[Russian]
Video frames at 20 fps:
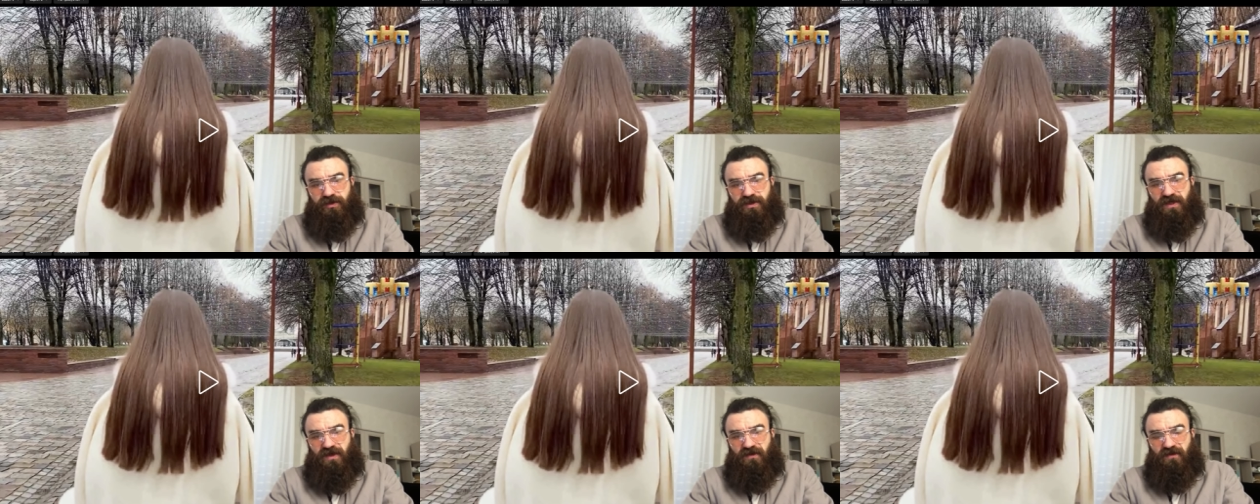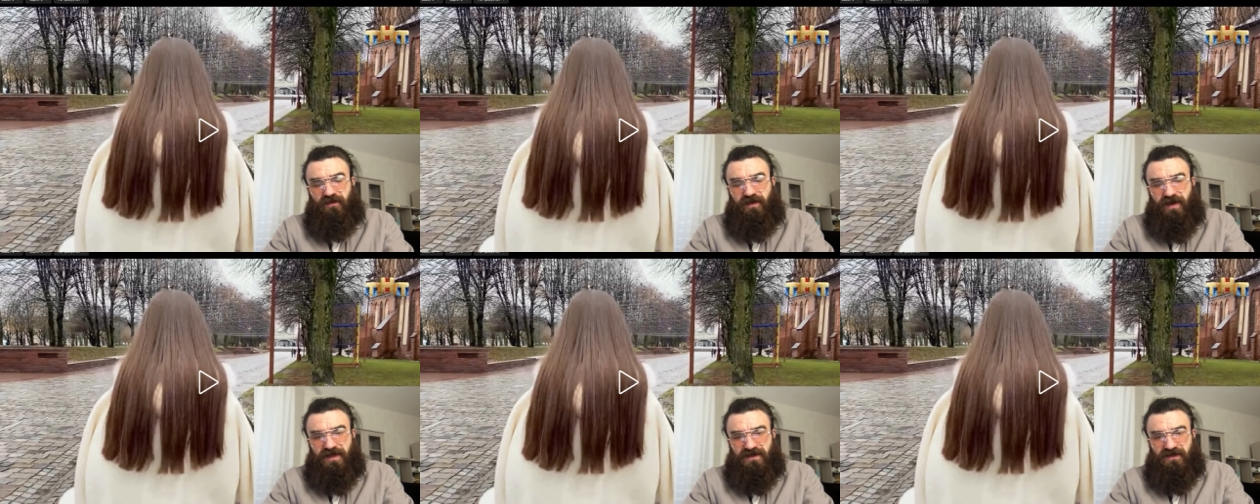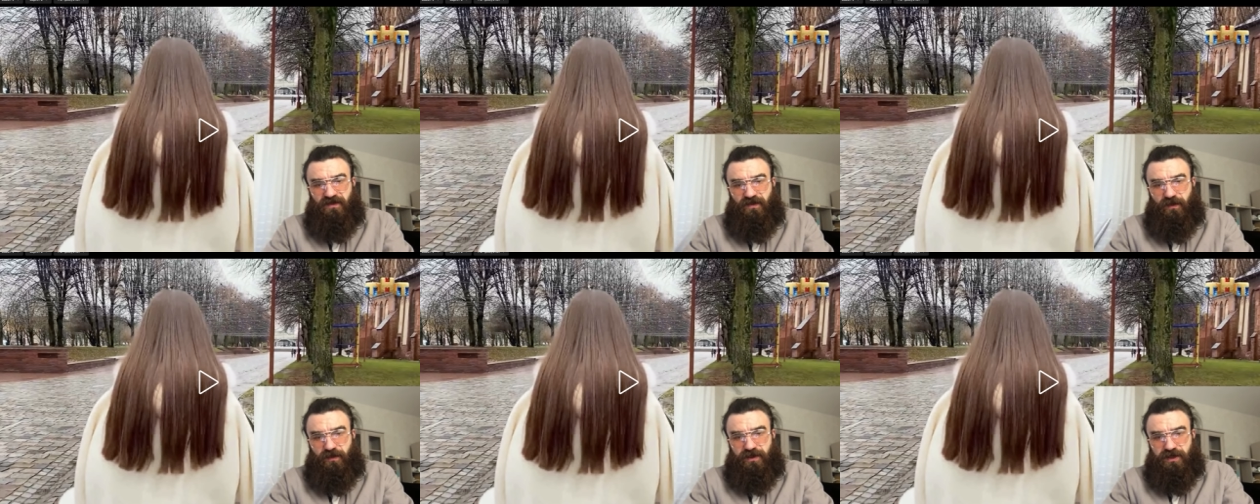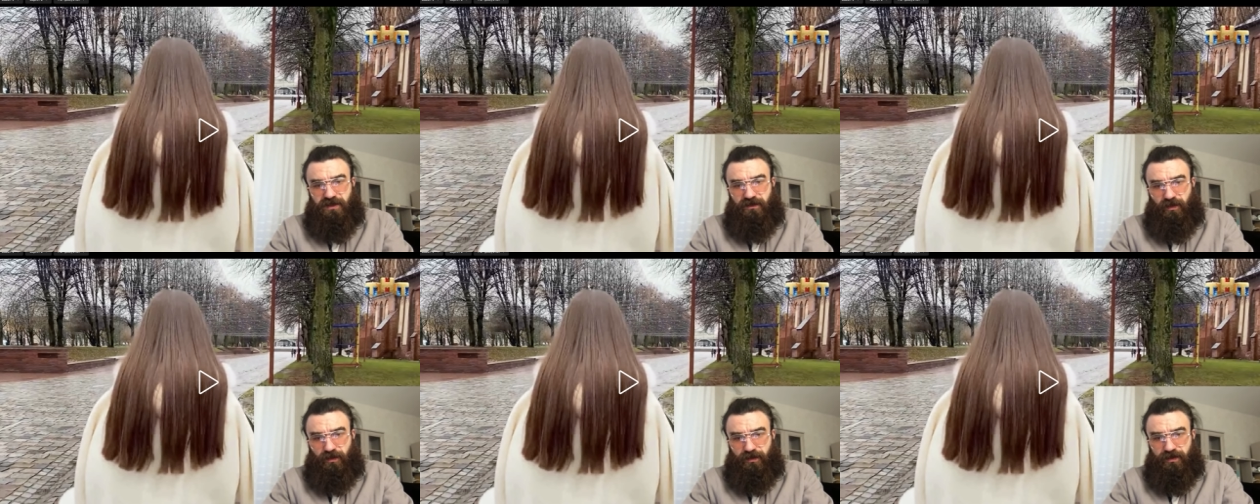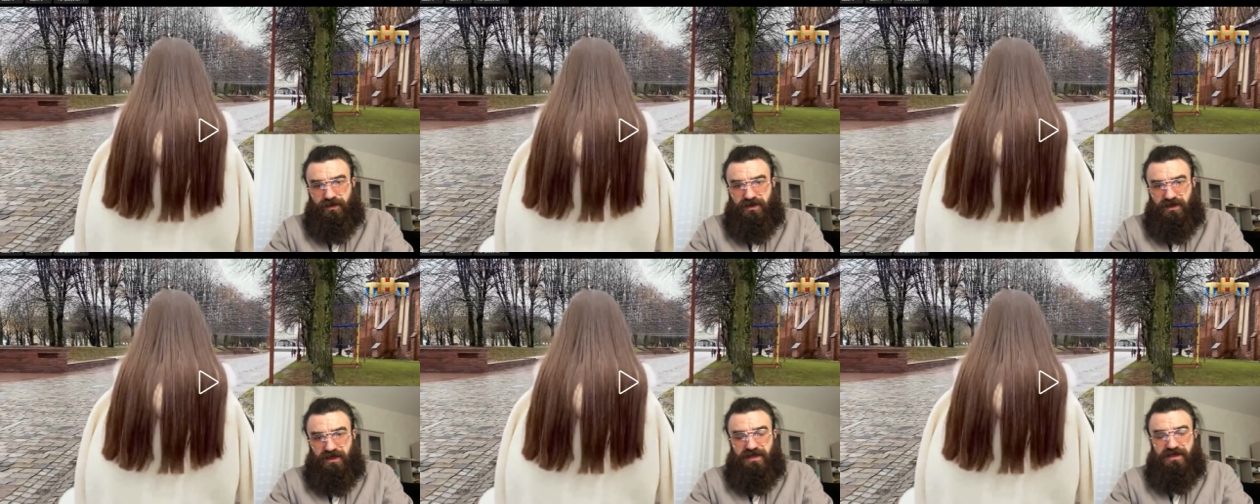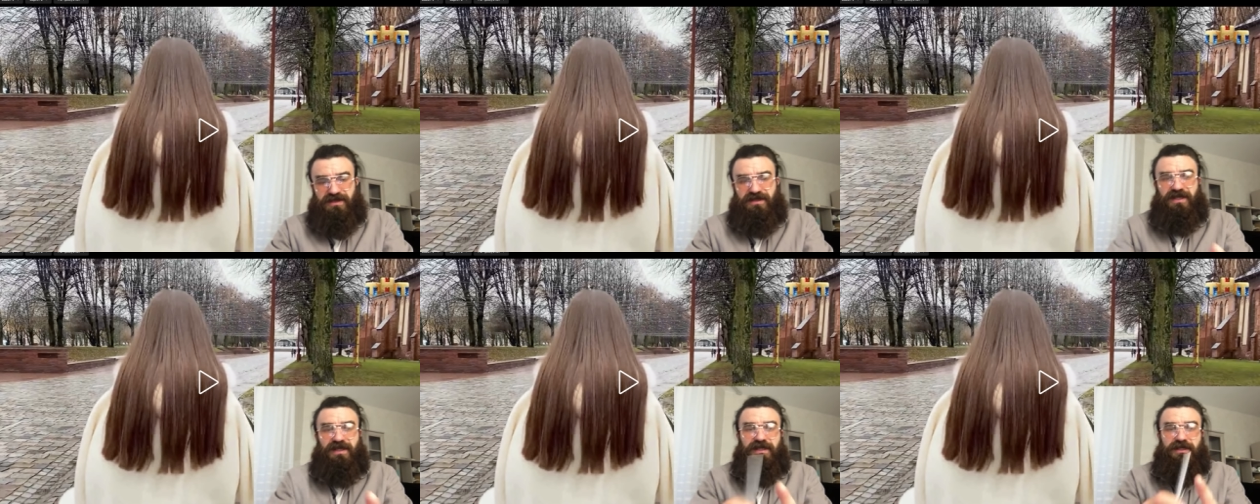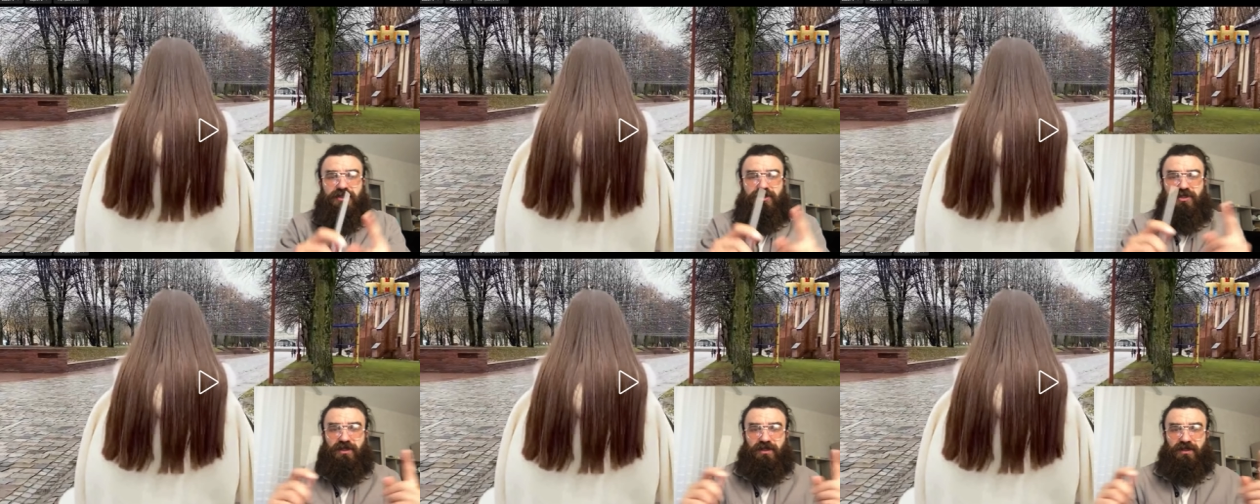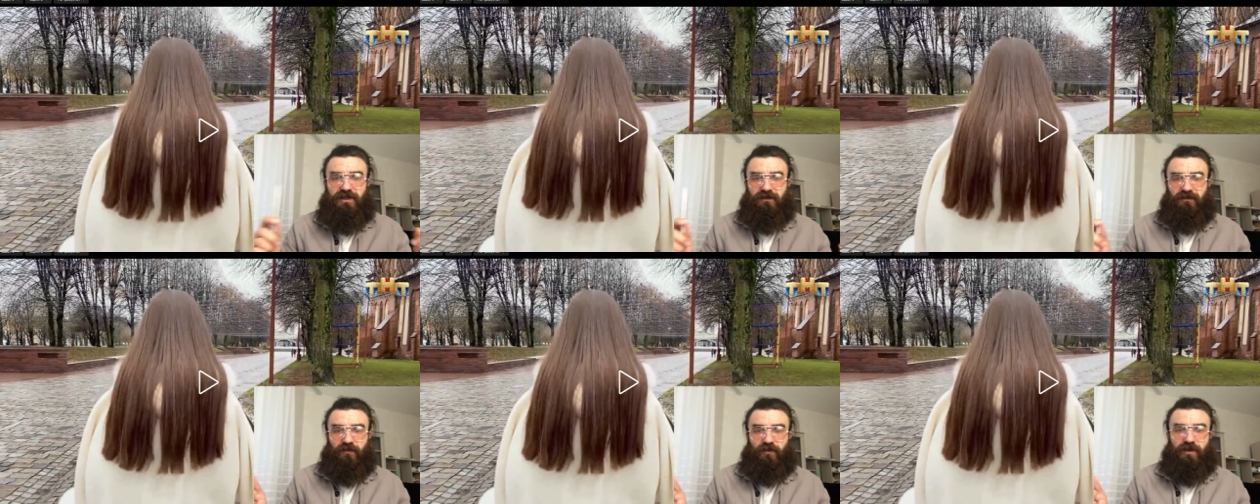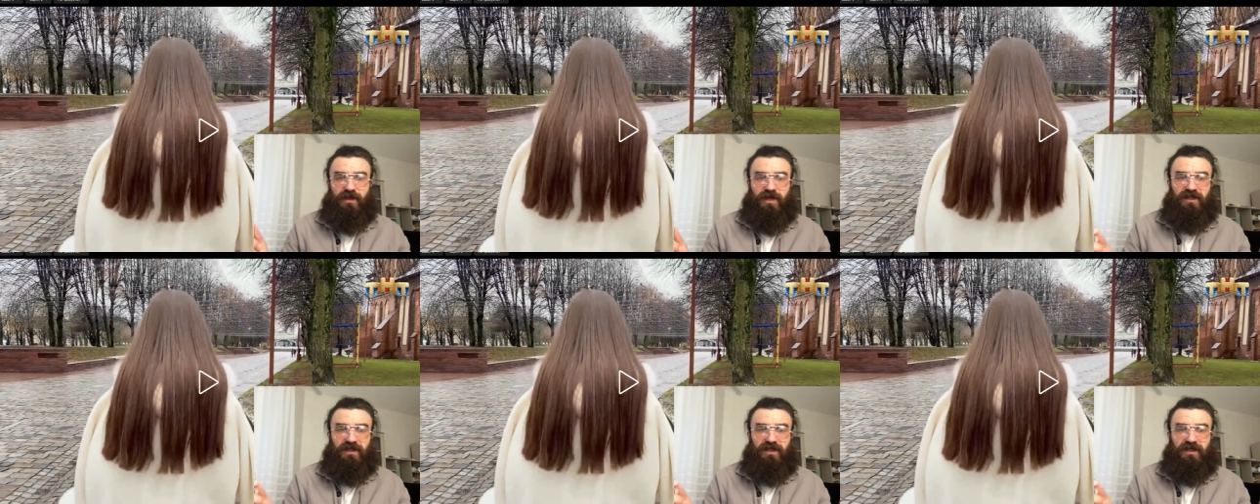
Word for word: У тебя в базе, в прошлом опыте есть наличие того,